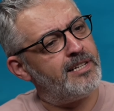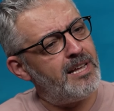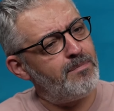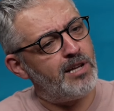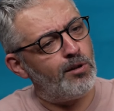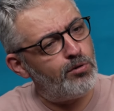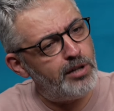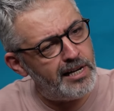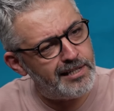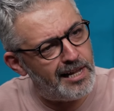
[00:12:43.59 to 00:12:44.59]
desem
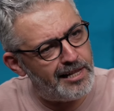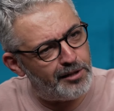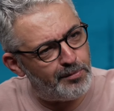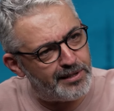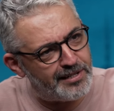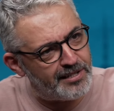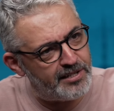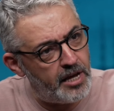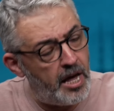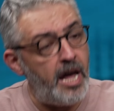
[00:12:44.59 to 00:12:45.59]
diyalogları asla anlatmazsınız.